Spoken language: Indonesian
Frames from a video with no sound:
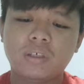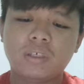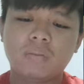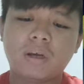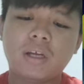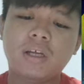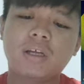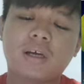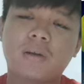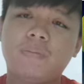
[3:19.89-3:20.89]
um,
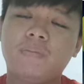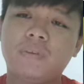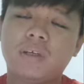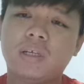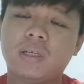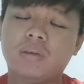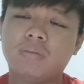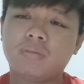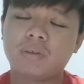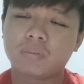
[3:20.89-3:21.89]
adakah
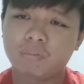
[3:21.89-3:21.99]
um,